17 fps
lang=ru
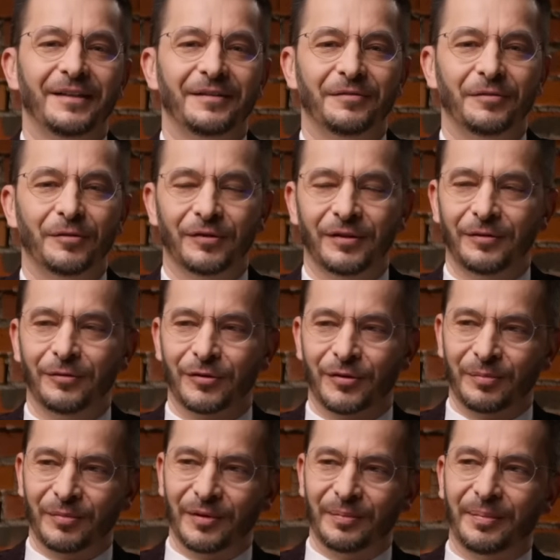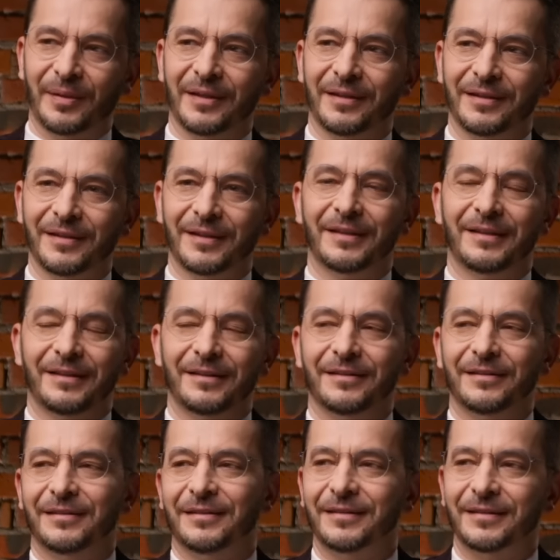Вот, ты должен был по,
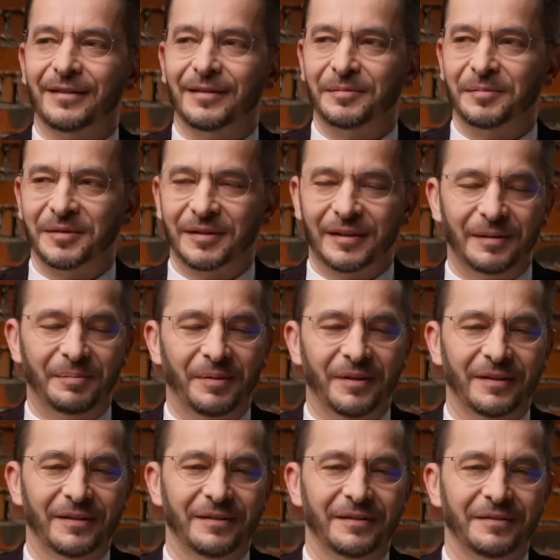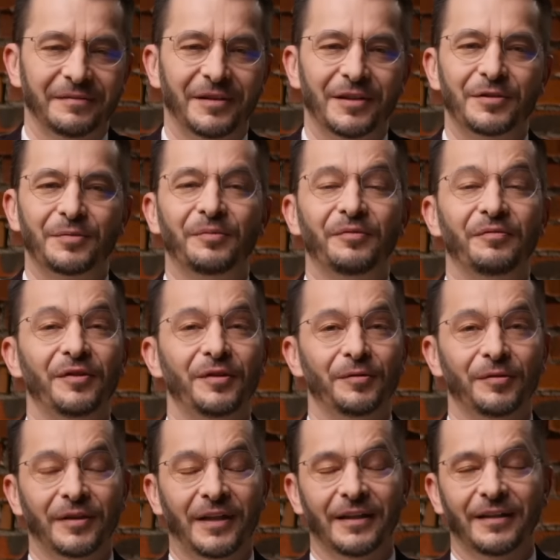как бы сказать, по внешнему
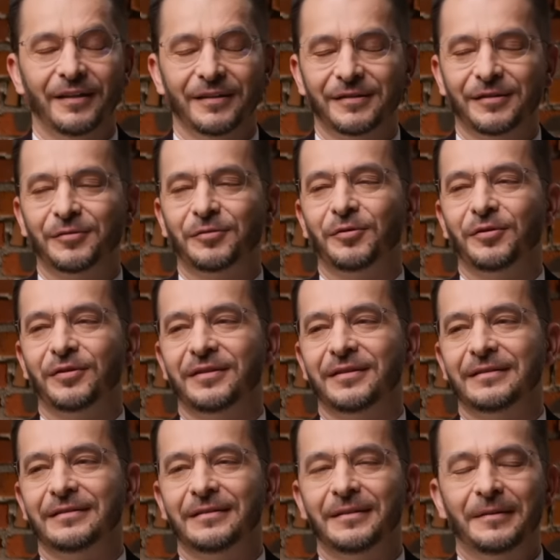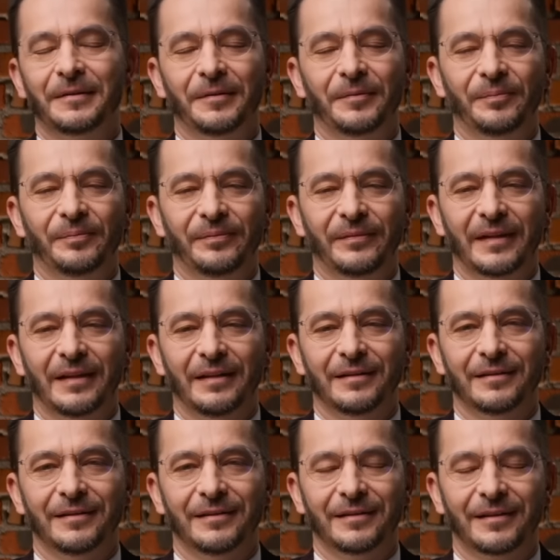виду догадаться, что это
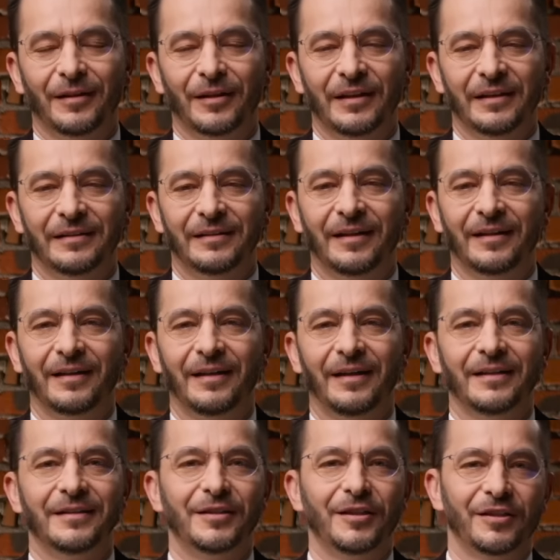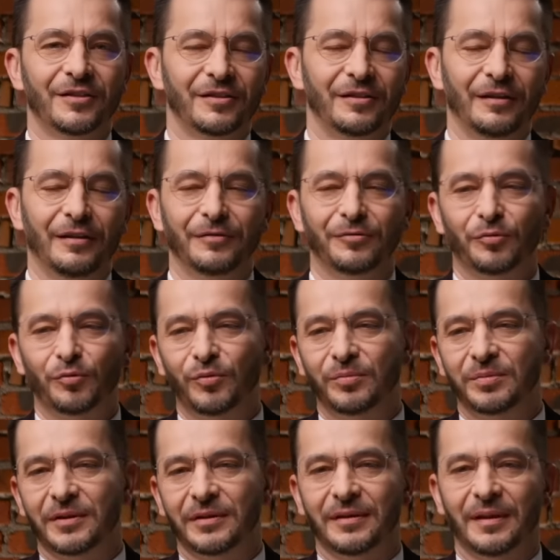Э, какая дорогая одежда или
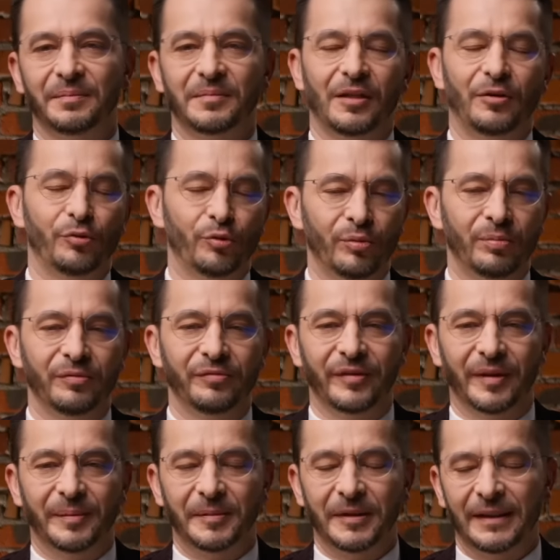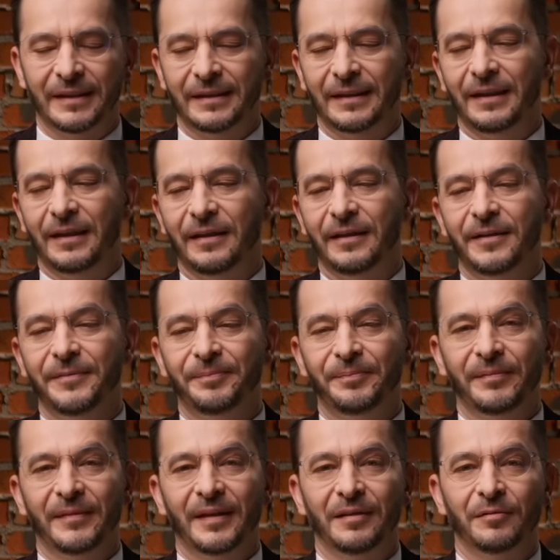сумка там, или обувь там, и так далее,
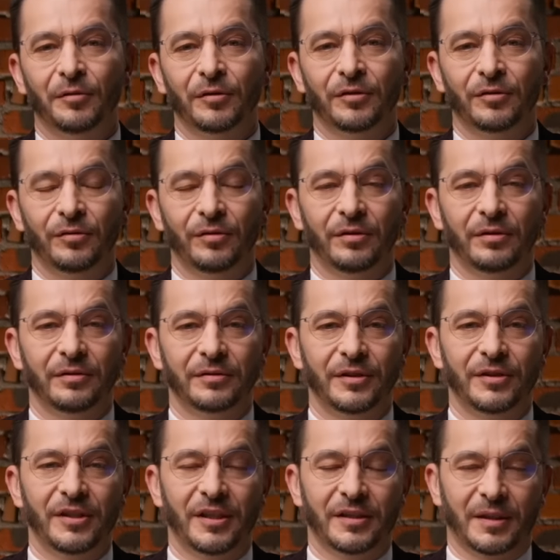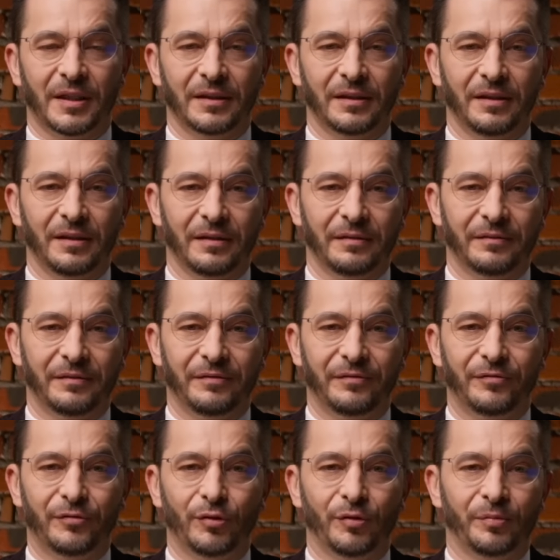вот, то сейчас, когда
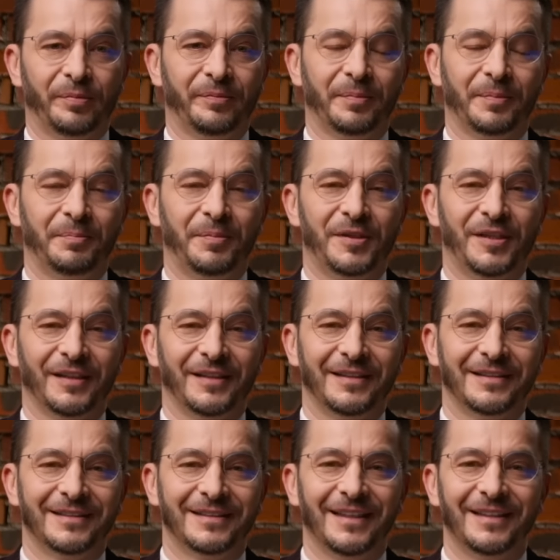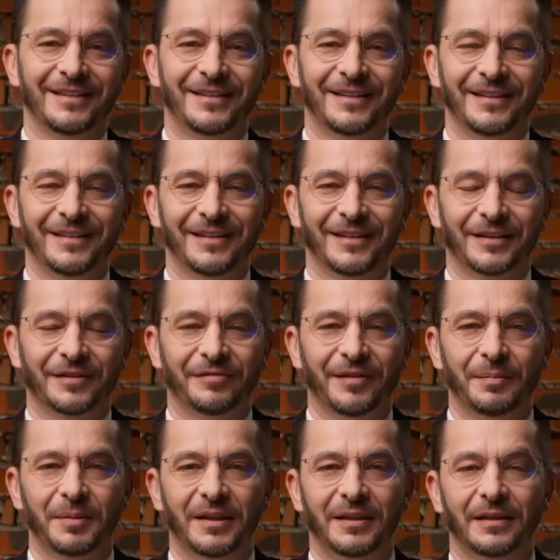все печатается на одних и тех же
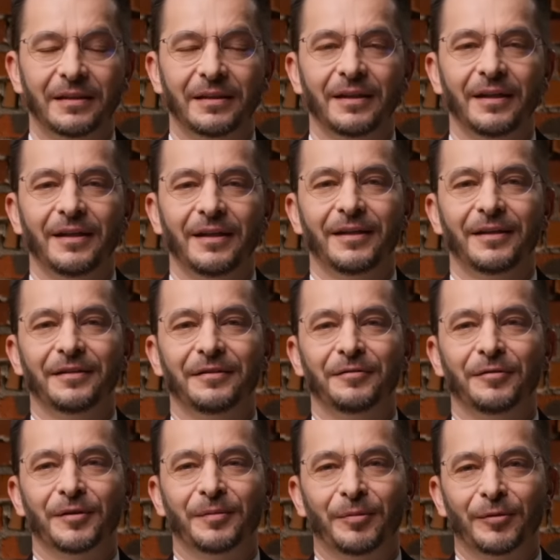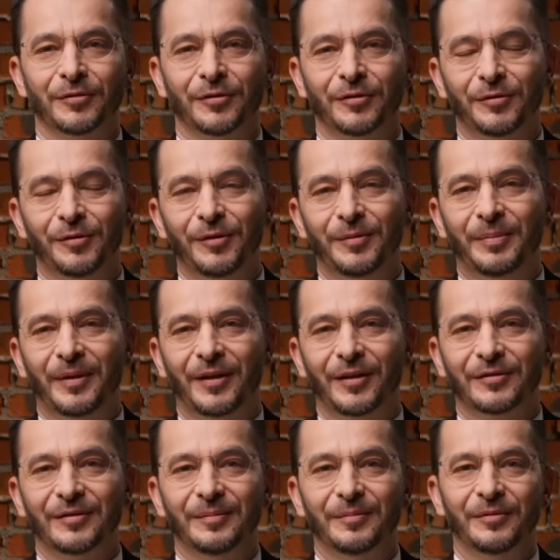фабриках, вот, просто стоит
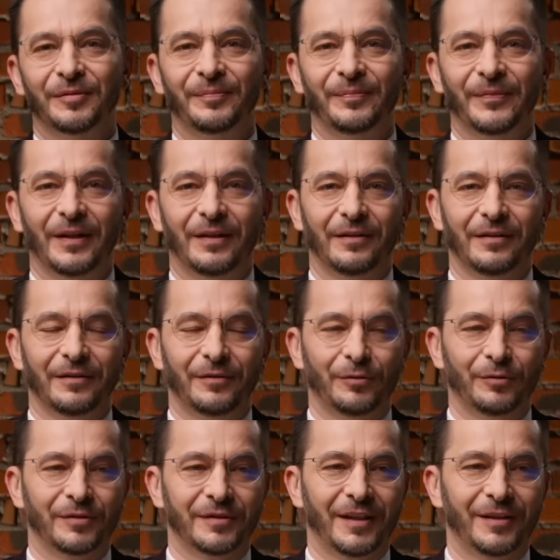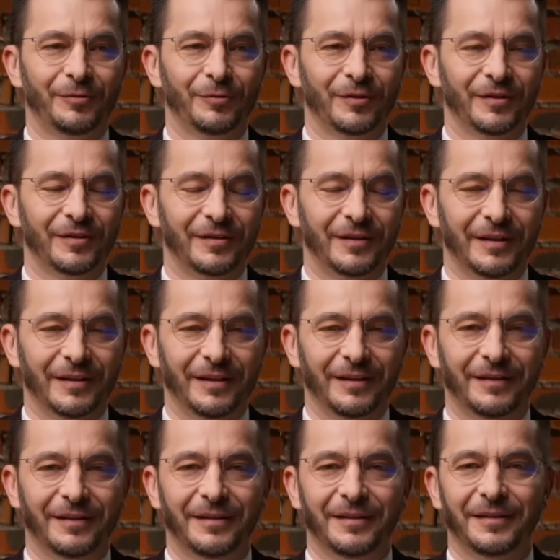по-разному, э, то статусность,
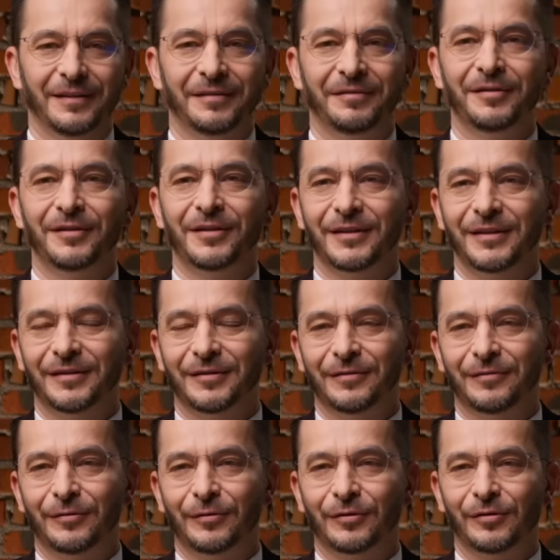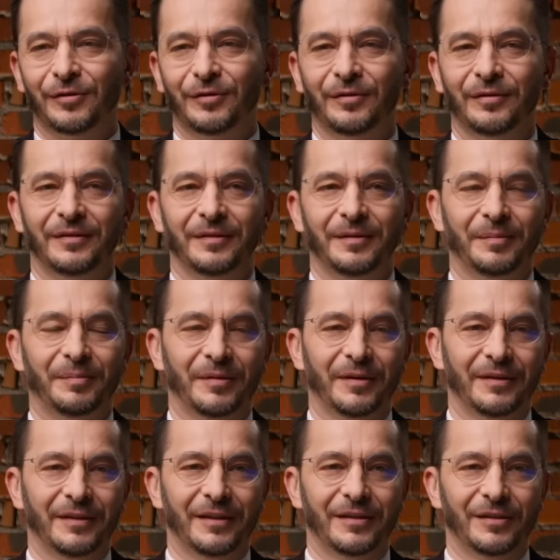она выродилась, то, что э,
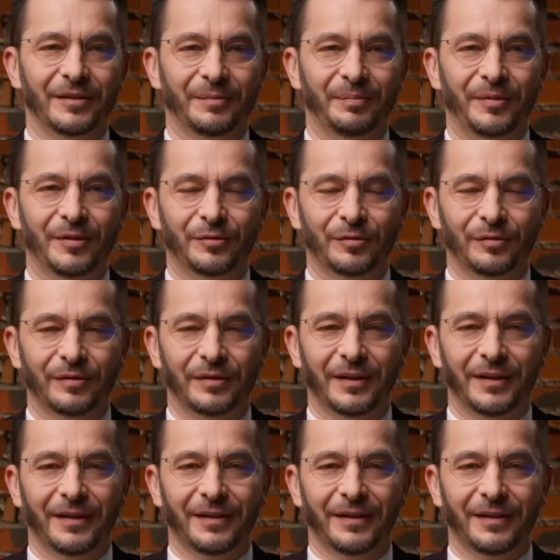значит, пишут